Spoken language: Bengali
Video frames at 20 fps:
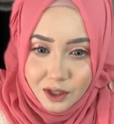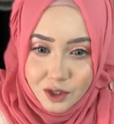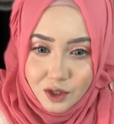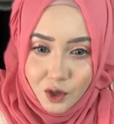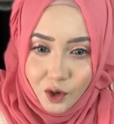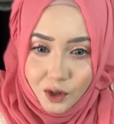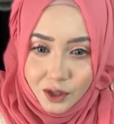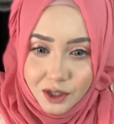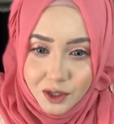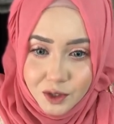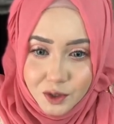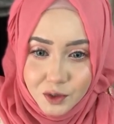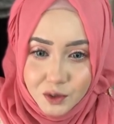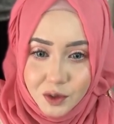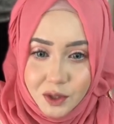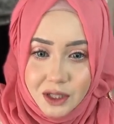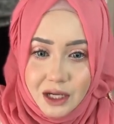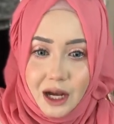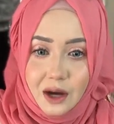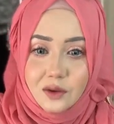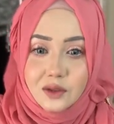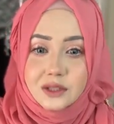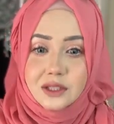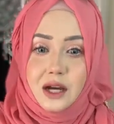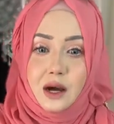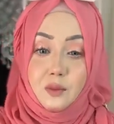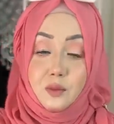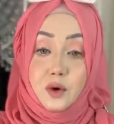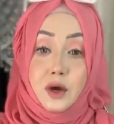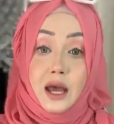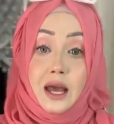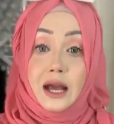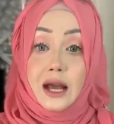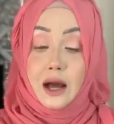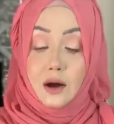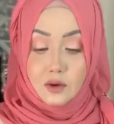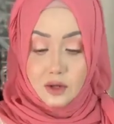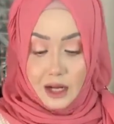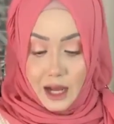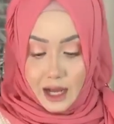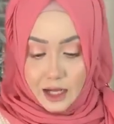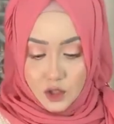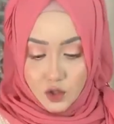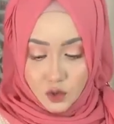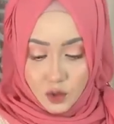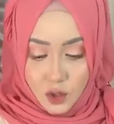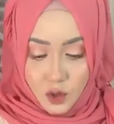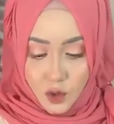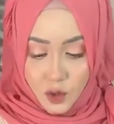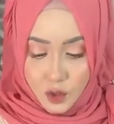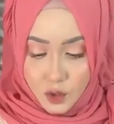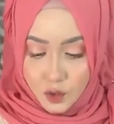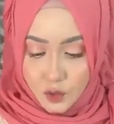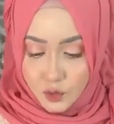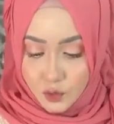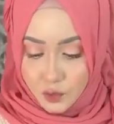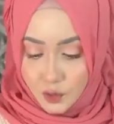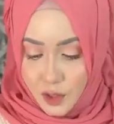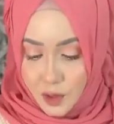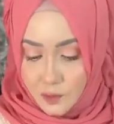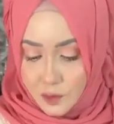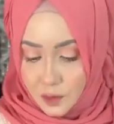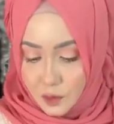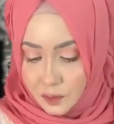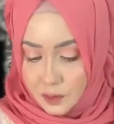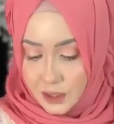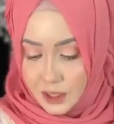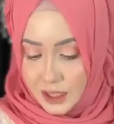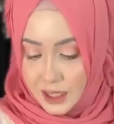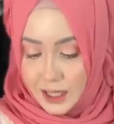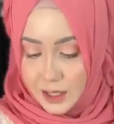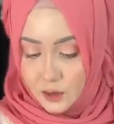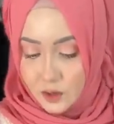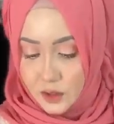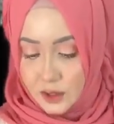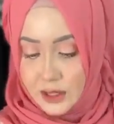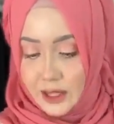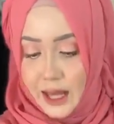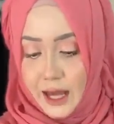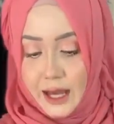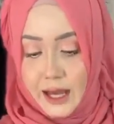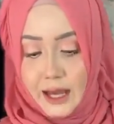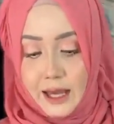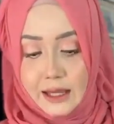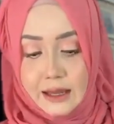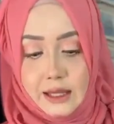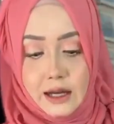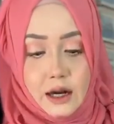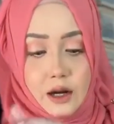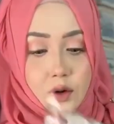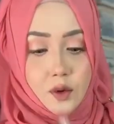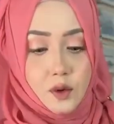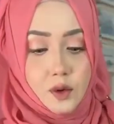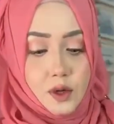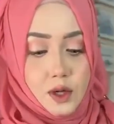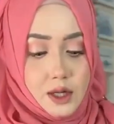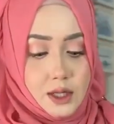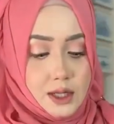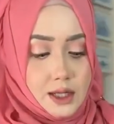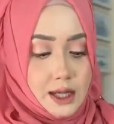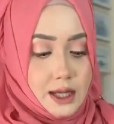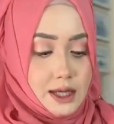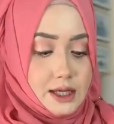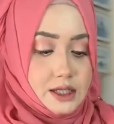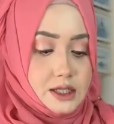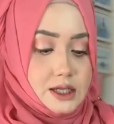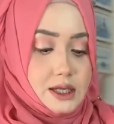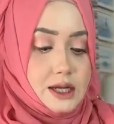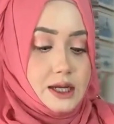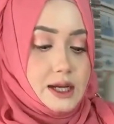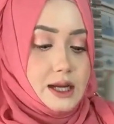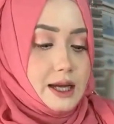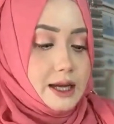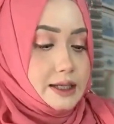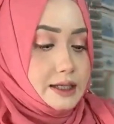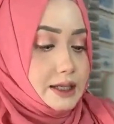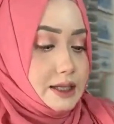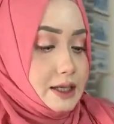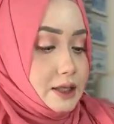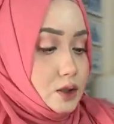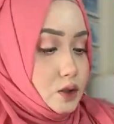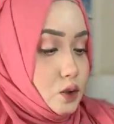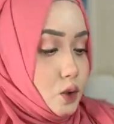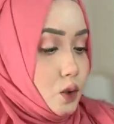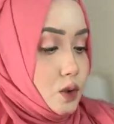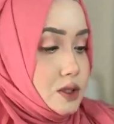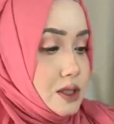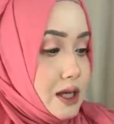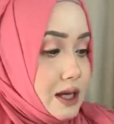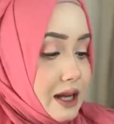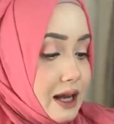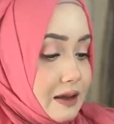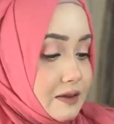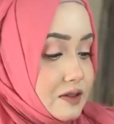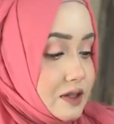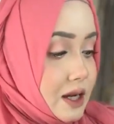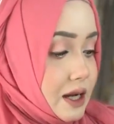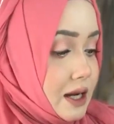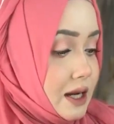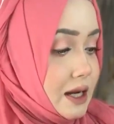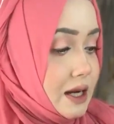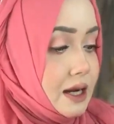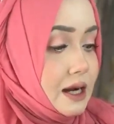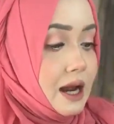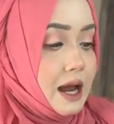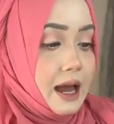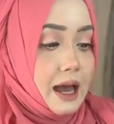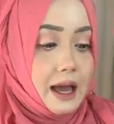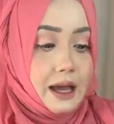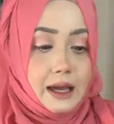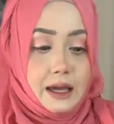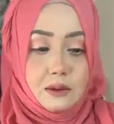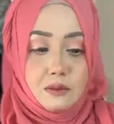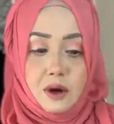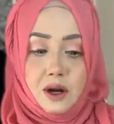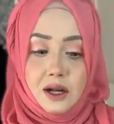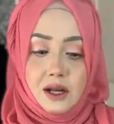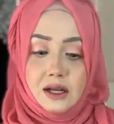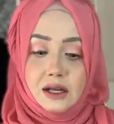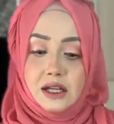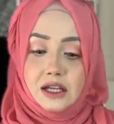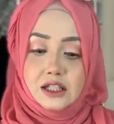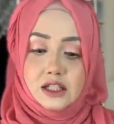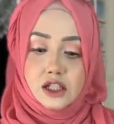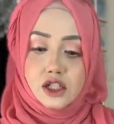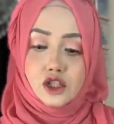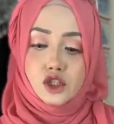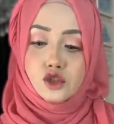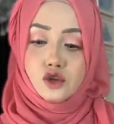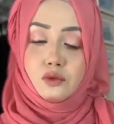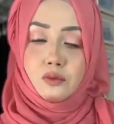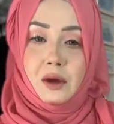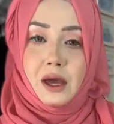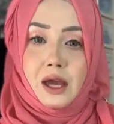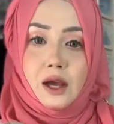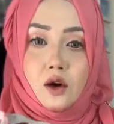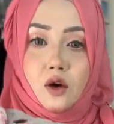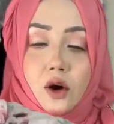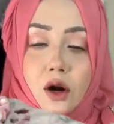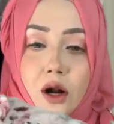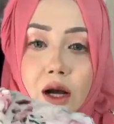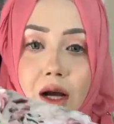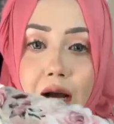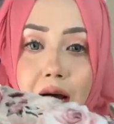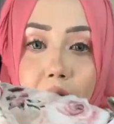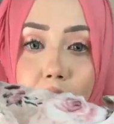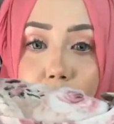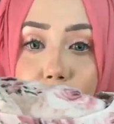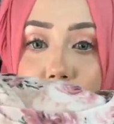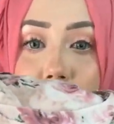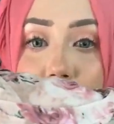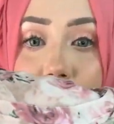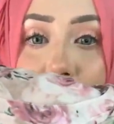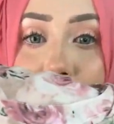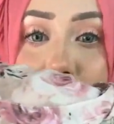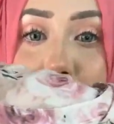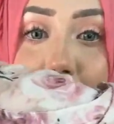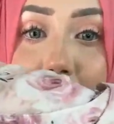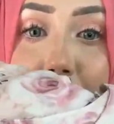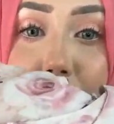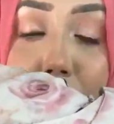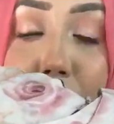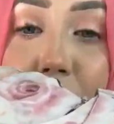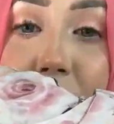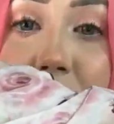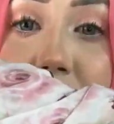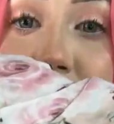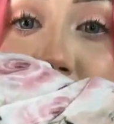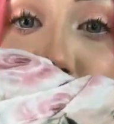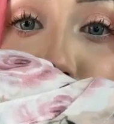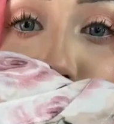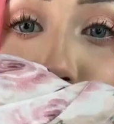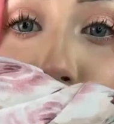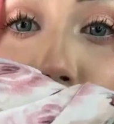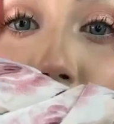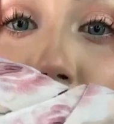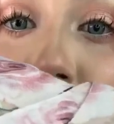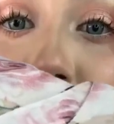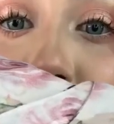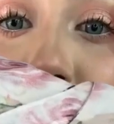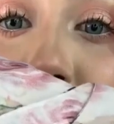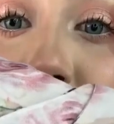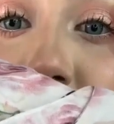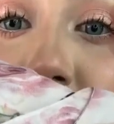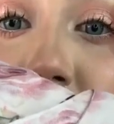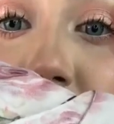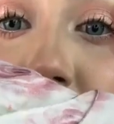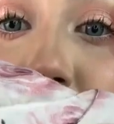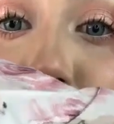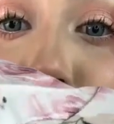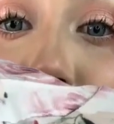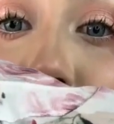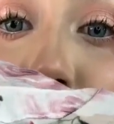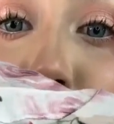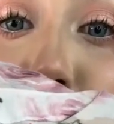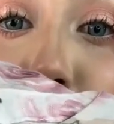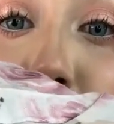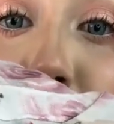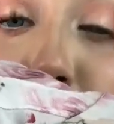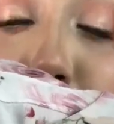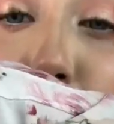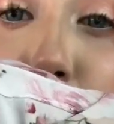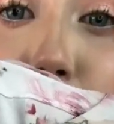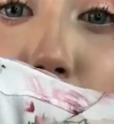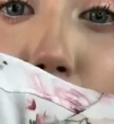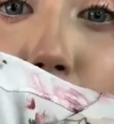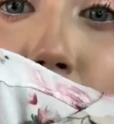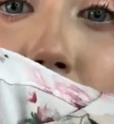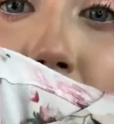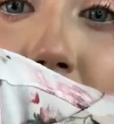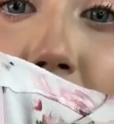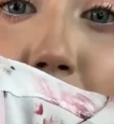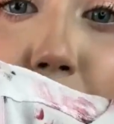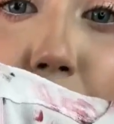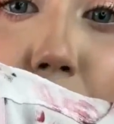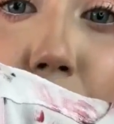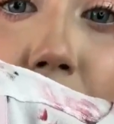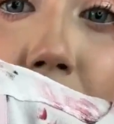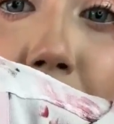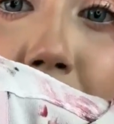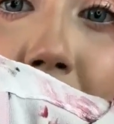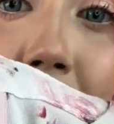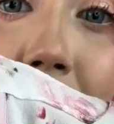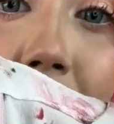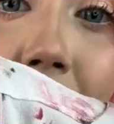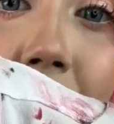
কেমন আছো অনেক সুন্দর গাউনটা আপু হ্যাঁ গাউনটা আসলে অনেক সুন্দর আমি তোমাদেরকে একটু দেখাই তার এটা কিন্তু ওসান লাইফস্টাইলের একেবারে নিজস্ব মেক করা গাউন ঠিক আছে একদম নিজস্ব প্রোডাকশনে নিজেরা কাপড় ইম্পোর্ট করে তারপর ওরা